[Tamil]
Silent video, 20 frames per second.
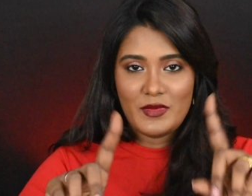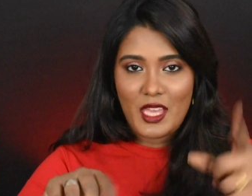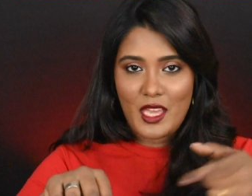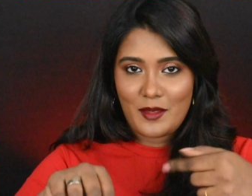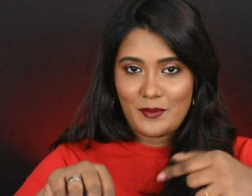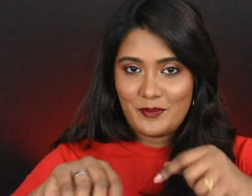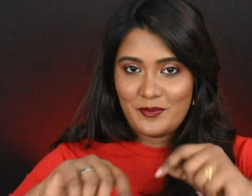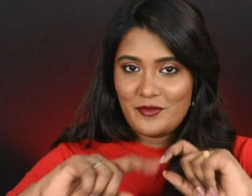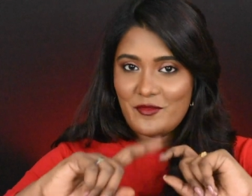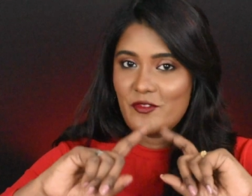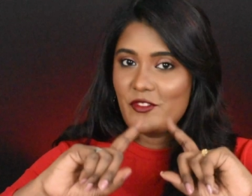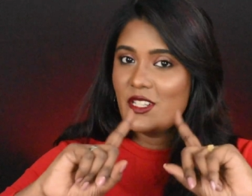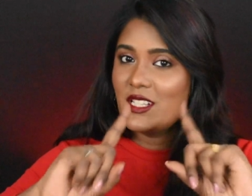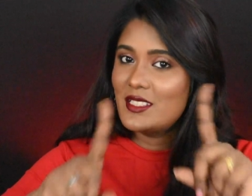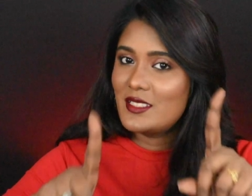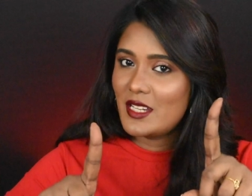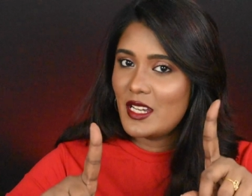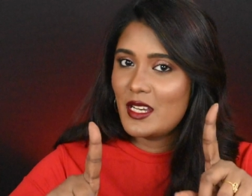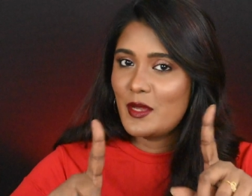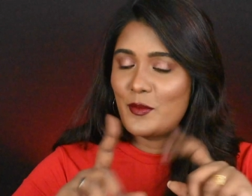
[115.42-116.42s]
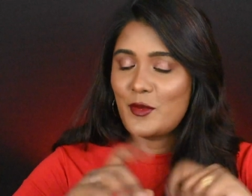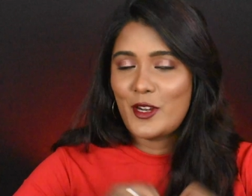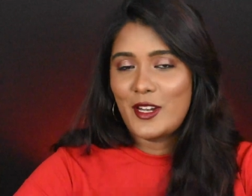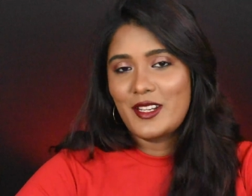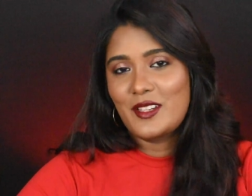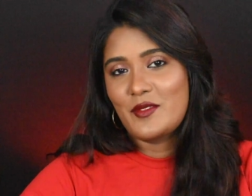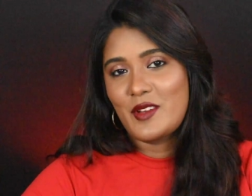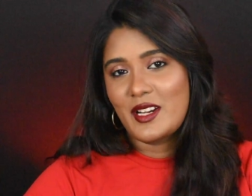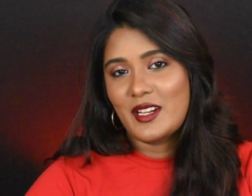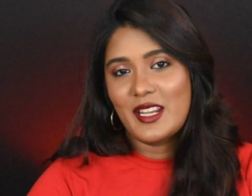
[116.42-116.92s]
யா ஃபர்ஸ்ட் என்ன
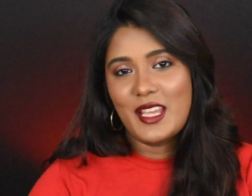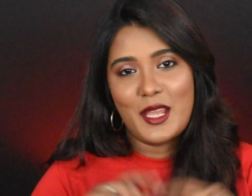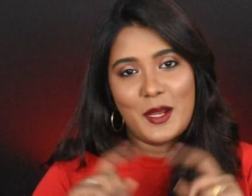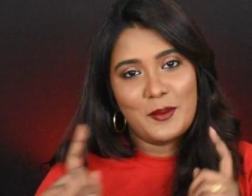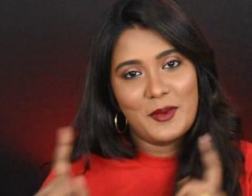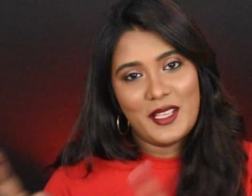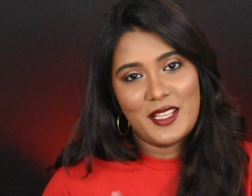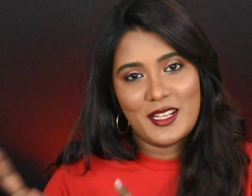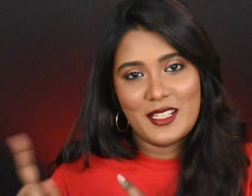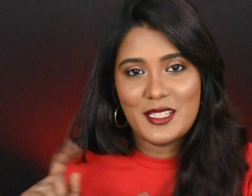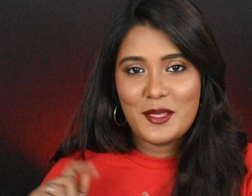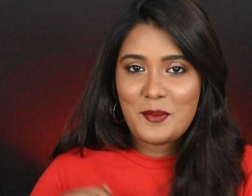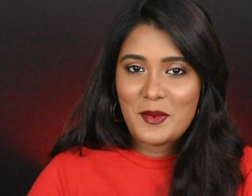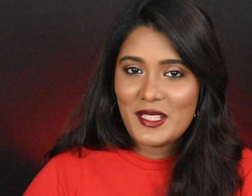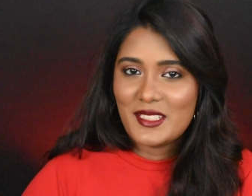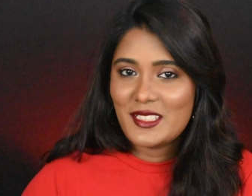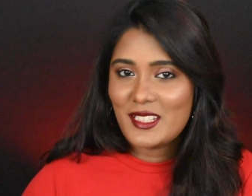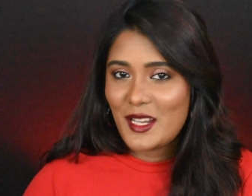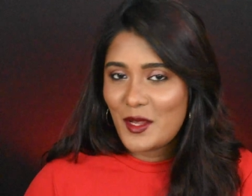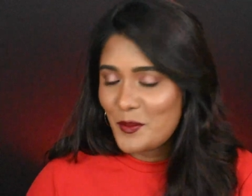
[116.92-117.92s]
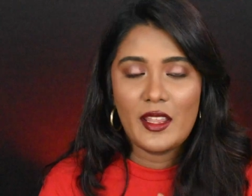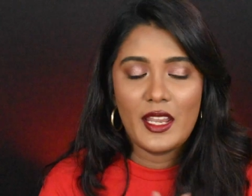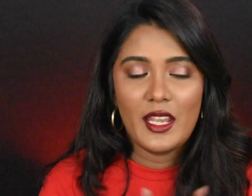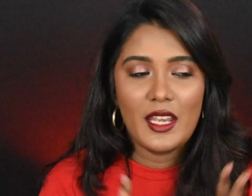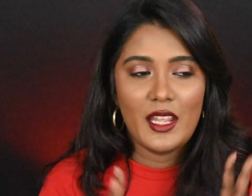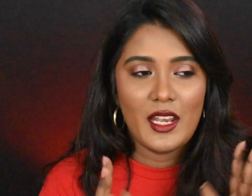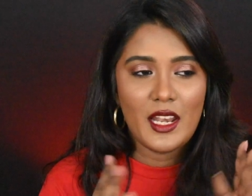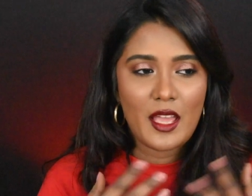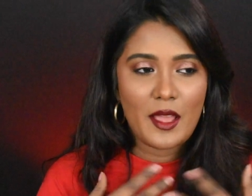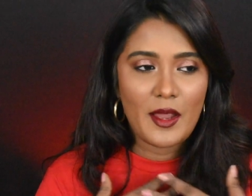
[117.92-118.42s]
ப்ராடக்ட் வாங்கினேன் அப்படிங்கிறத பார்த்துலாம்
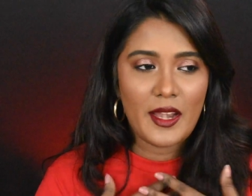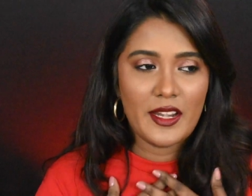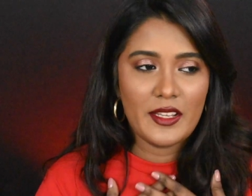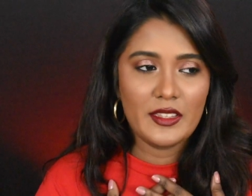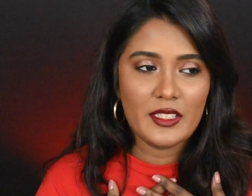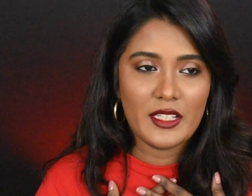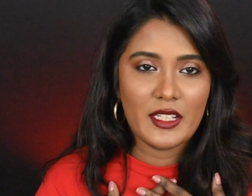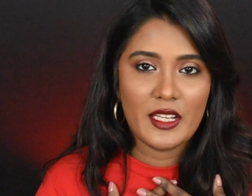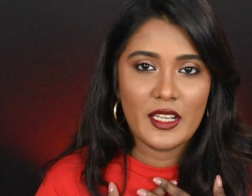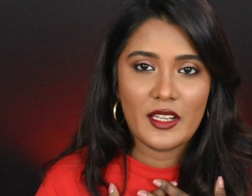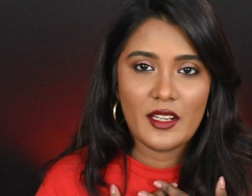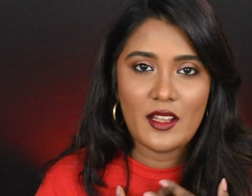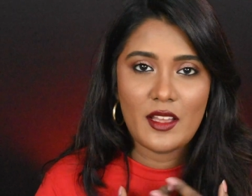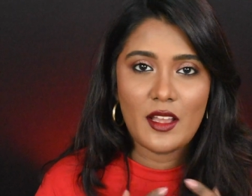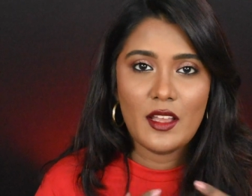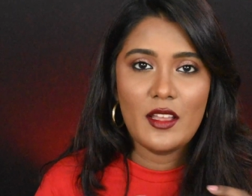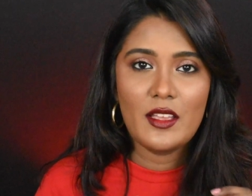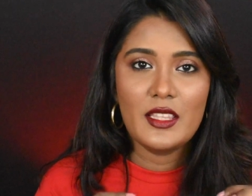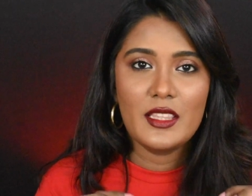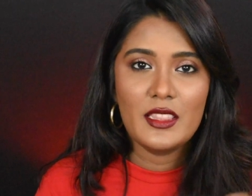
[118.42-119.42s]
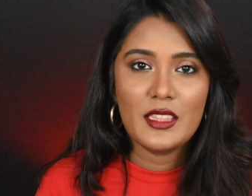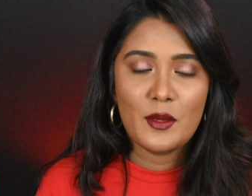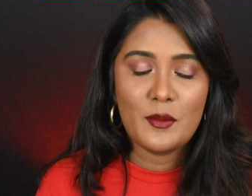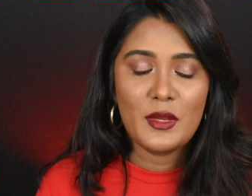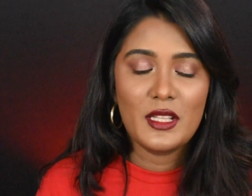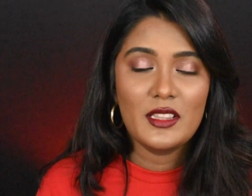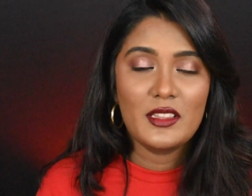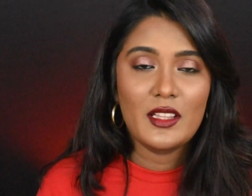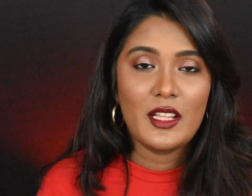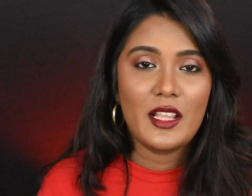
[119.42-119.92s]
என்னையெல்லாம் எடுத்துக்கிட்டிங்கன்னா இந்த
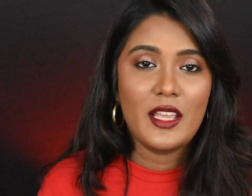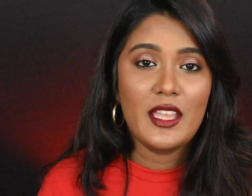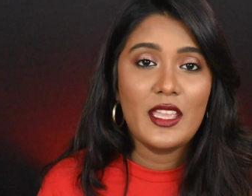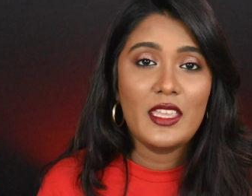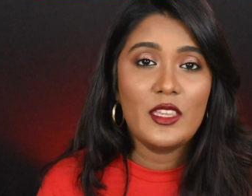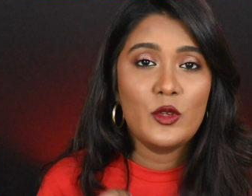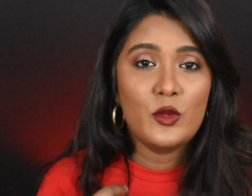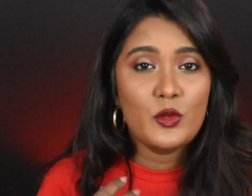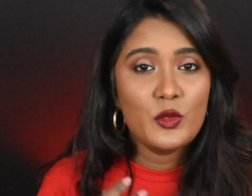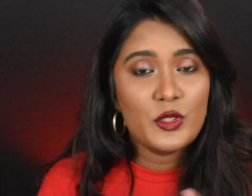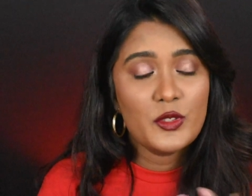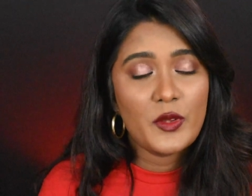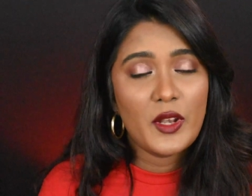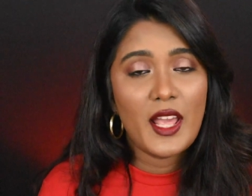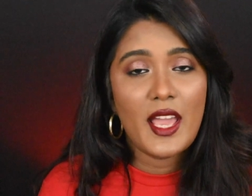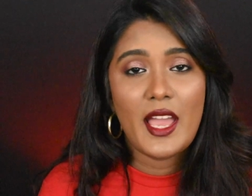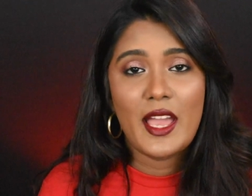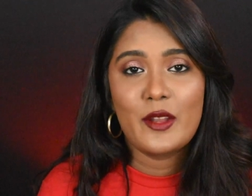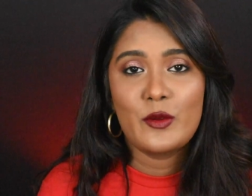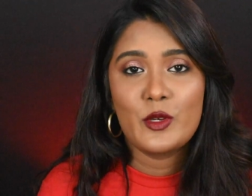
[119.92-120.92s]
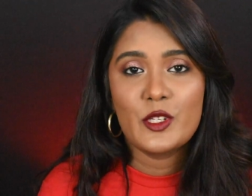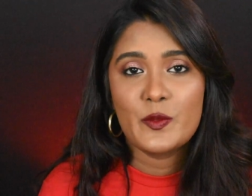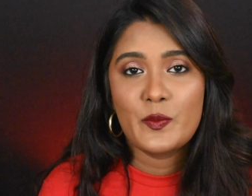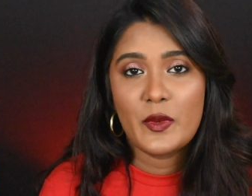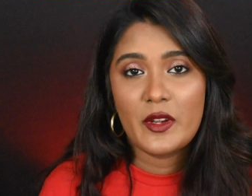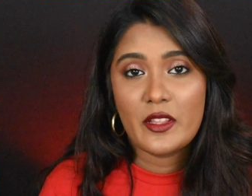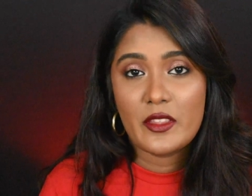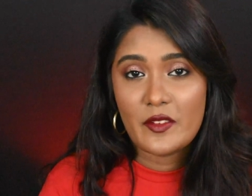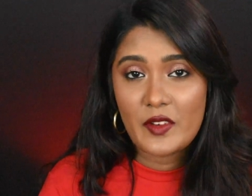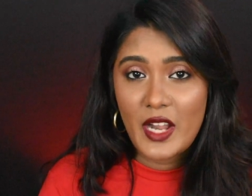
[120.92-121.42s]
மந்தில் யூஸ்வலாக ஹேர்
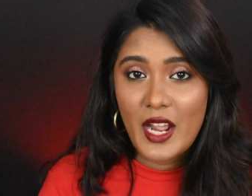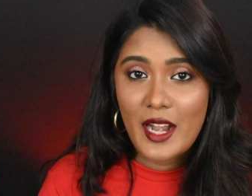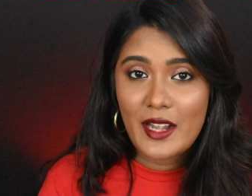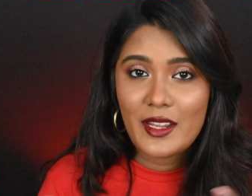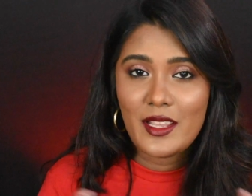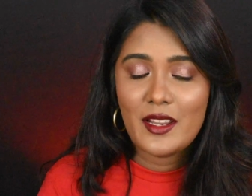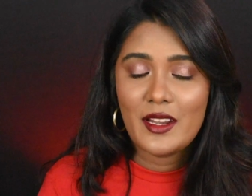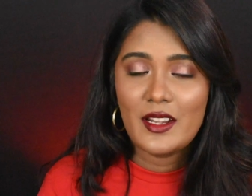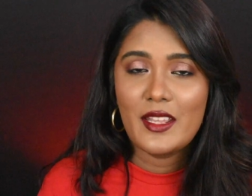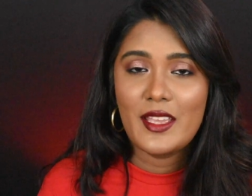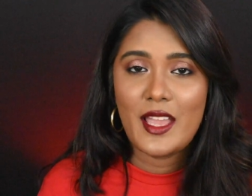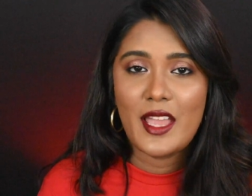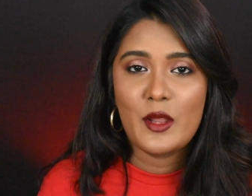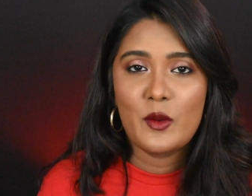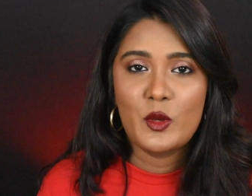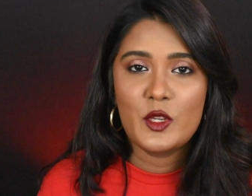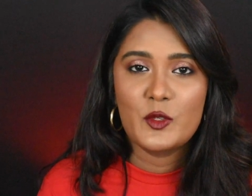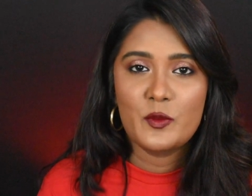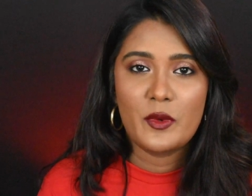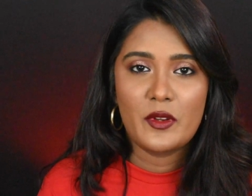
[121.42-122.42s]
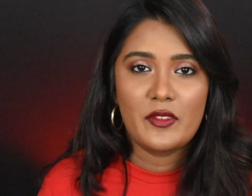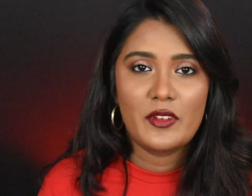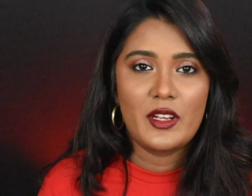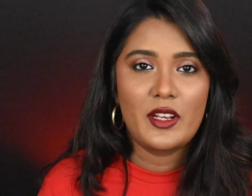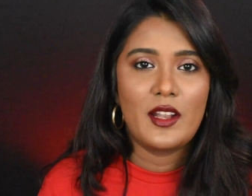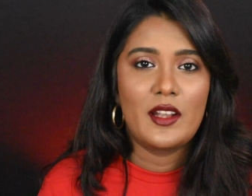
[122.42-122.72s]
வாஷ் பண்ணுறதை விட அடிக்கடி ஹேர் வாஷ் பண்ணுவேன்